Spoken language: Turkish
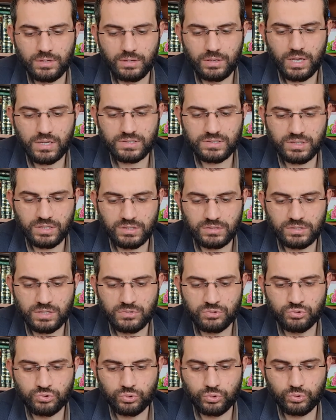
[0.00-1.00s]

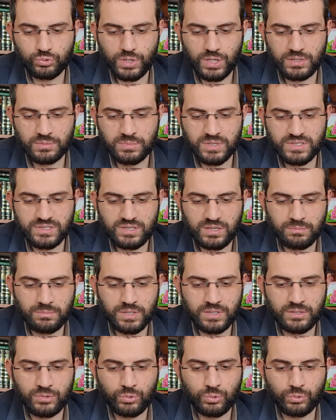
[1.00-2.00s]
hastalıkların çoğunun hani
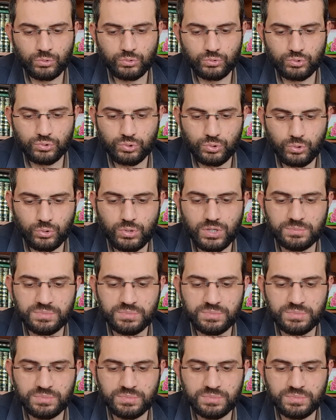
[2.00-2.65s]
beslenmeden olduğunu söylüyor.